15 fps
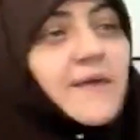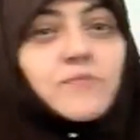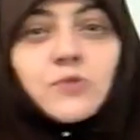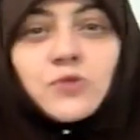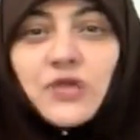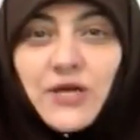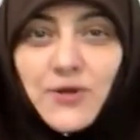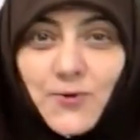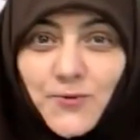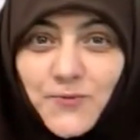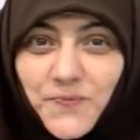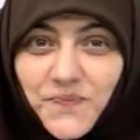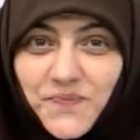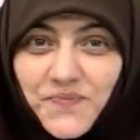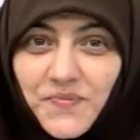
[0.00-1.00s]
ابنه زيه
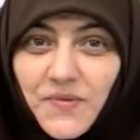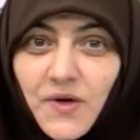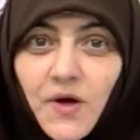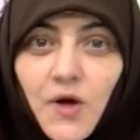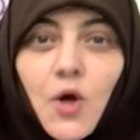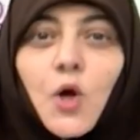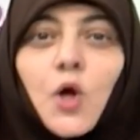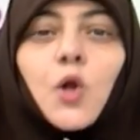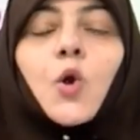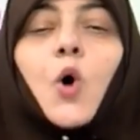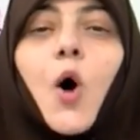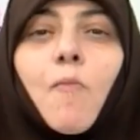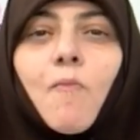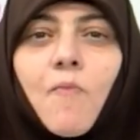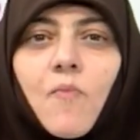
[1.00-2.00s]

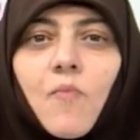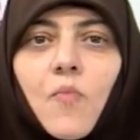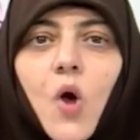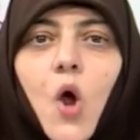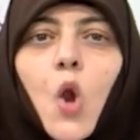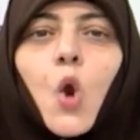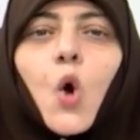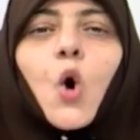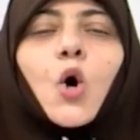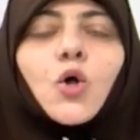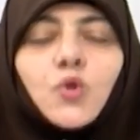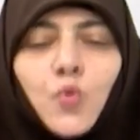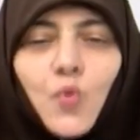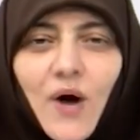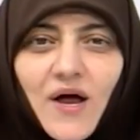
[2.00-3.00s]
الام
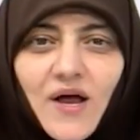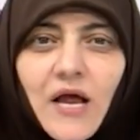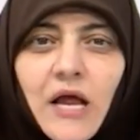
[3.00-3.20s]
القدوه